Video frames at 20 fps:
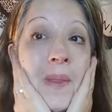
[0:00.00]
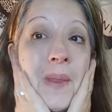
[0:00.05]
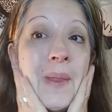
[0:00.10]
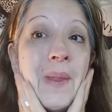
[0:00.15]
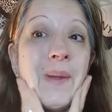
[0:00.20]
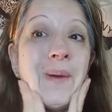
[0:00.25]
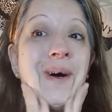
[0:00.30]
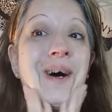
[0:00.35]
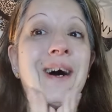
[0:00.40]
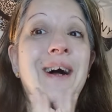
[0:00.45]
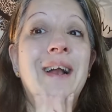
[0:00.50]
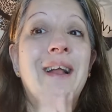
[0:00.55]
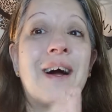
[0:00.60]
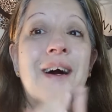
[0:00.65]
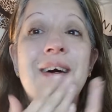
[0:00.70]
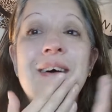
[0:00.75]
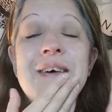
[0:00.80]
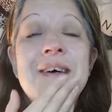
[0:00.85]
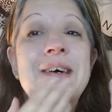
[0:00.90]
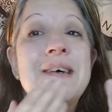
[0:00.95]
Voilà.
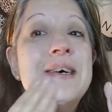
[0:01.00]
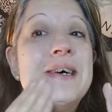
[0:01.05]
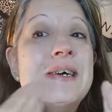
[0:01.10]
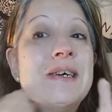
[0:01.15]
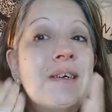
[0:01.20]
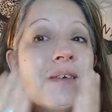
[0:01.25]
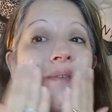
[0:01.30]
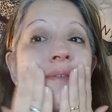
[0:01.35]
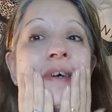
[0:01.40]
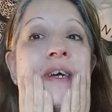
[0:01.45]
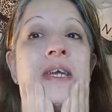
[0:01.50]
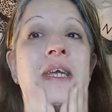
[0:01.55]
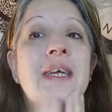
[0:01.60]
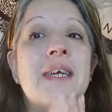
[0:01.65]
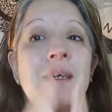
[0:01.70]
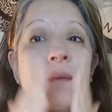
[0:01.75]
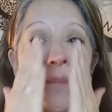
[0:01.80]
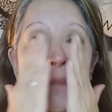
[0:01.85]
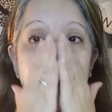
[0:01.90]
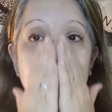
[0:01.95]
Vous
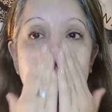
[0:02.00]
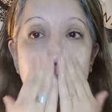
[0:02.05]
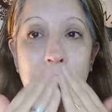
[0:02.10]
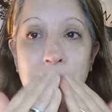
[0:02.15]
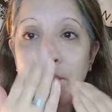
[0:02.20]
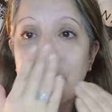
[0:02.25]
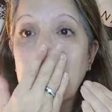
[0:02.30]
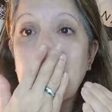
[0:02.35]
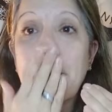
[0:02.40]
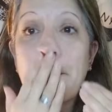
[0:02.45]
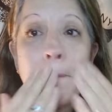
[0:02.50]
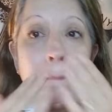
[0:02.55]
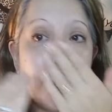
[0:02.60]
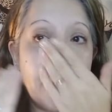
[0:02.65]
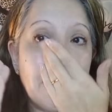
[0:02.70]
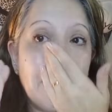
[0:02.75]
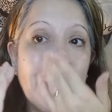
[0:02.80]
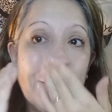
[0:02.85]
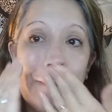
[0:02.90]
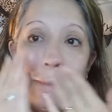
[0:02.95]
voyez
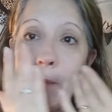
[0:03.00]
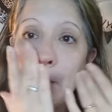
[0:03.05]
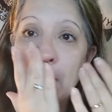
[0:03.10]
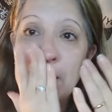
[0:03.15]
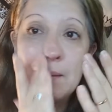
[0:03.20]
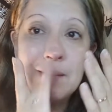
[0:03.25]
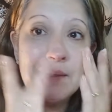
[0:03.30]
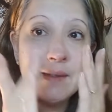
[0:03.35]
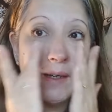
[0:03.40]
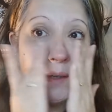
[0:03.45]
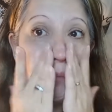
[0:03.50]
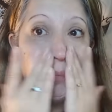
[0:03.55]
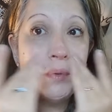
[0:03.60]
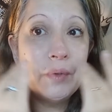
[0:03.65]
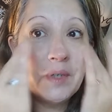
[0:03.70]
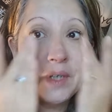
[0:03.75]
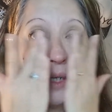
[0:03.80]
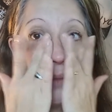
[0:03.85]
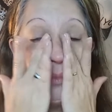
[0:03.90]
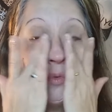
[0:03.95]
Ça un peu
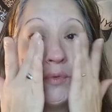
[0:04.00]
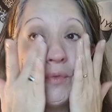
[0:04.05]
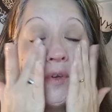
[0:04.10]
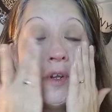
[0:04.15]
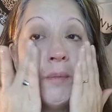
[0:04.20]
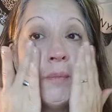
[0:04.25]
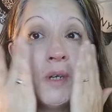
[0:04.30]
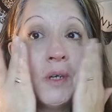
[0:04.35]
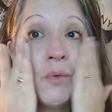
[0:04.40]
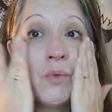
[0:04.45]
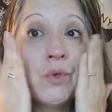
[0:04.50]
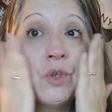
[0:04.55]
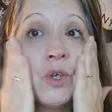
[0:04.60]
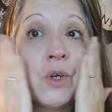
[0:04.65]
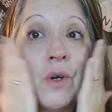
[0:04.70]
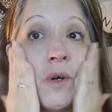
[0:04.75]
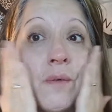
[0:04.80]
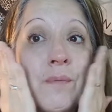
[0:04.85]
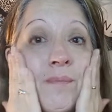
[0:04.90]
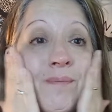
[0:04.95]
camouflé mes
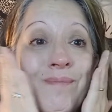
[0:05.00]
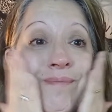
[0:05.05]
rougeurs.